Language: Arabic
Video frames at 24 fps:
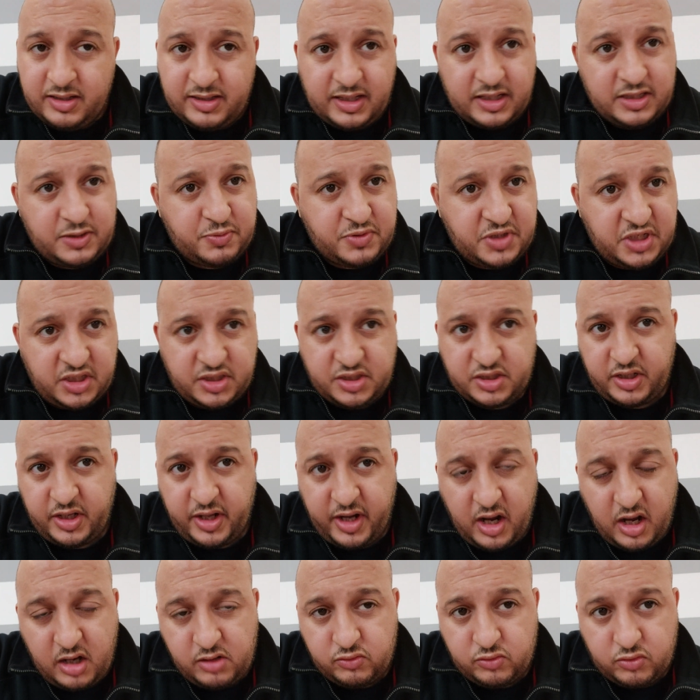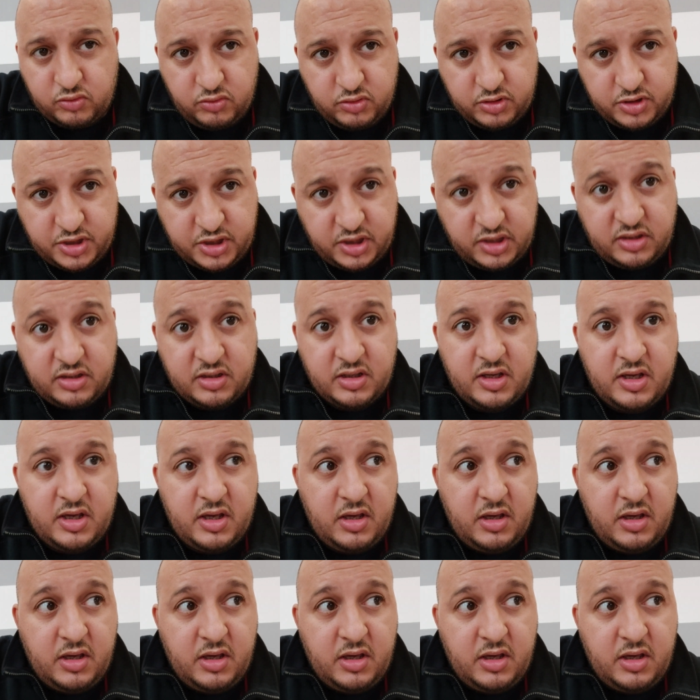كتمشي تقرا وكل شيء